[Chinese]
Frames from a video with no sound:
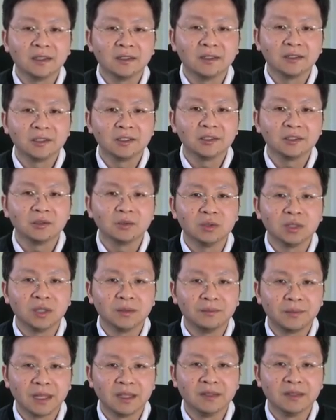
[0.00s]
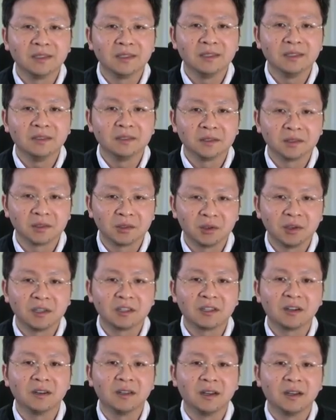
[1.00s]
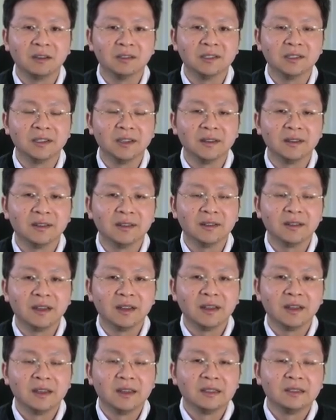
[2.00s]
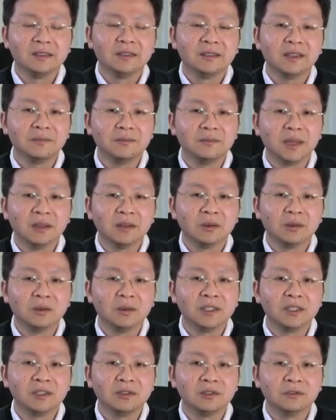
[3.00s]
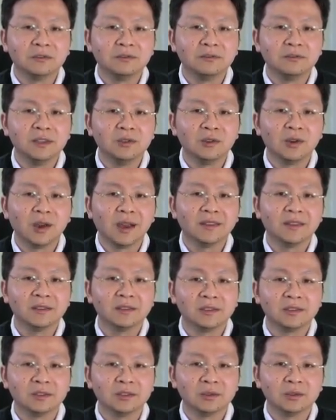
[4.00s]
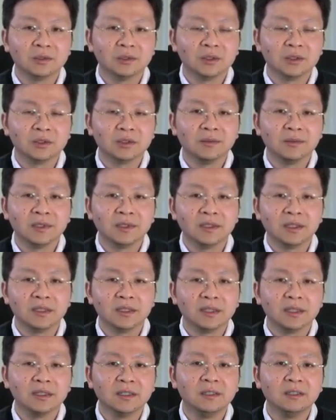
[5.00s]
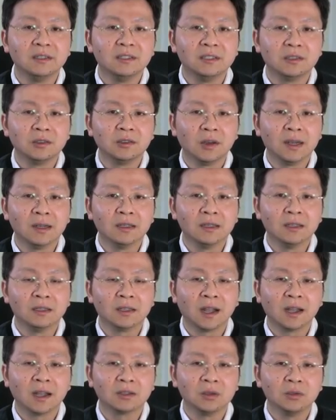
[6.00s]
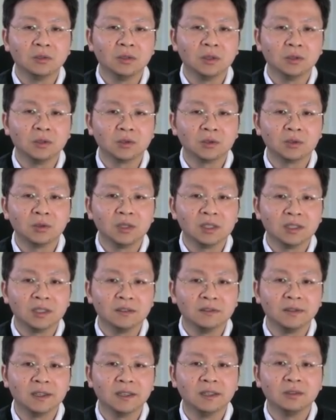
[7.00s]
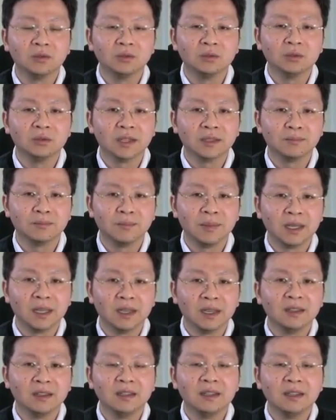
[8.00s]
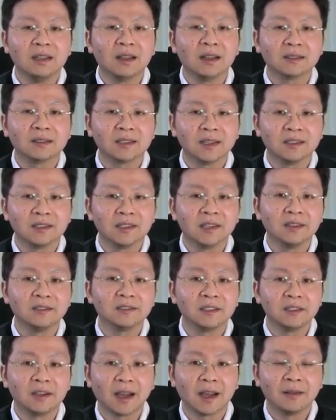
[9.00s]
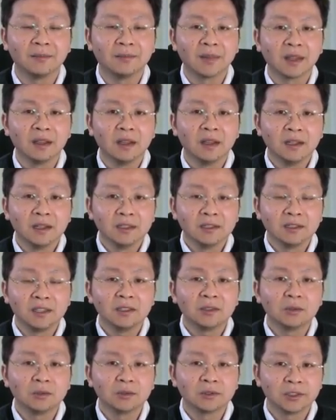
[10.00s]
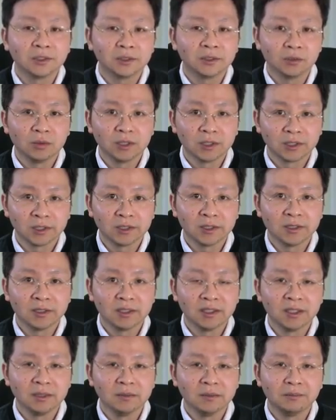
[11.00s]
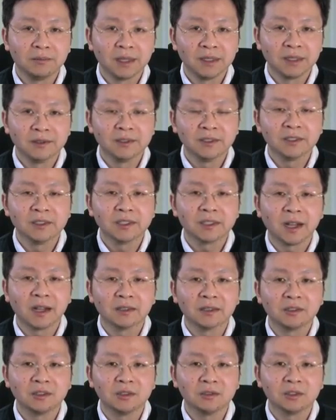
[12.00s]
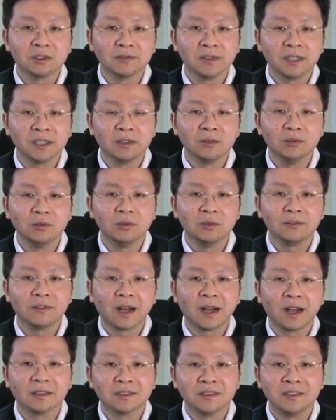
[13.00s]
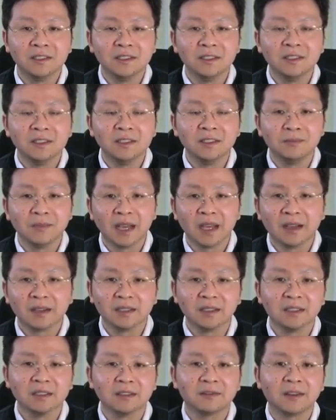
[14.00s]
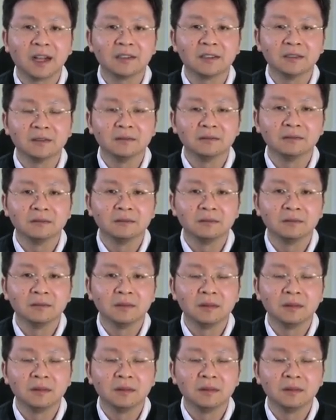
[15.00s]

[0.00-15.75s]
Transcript: 这个制度的本性缺少了解。你像美国这种分权的制度，就是任何一级权力，它都有多个维度的别的力量在牵制它。这种制度的设计，本质上就是为了预防激进变革的发生。